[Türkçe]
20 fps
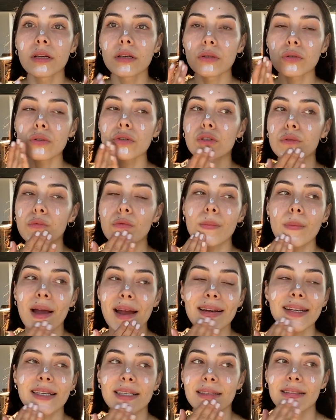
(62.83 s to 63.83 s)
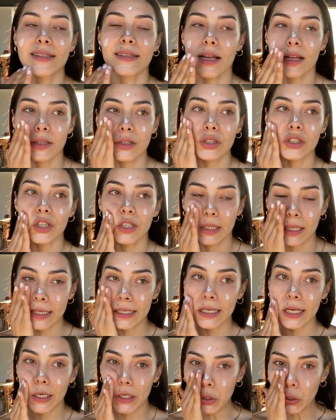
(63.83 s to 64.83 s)
Yüzümün merkezinden dışına
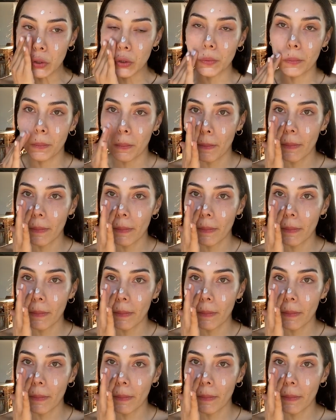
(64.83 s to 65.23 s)
yayıyorum.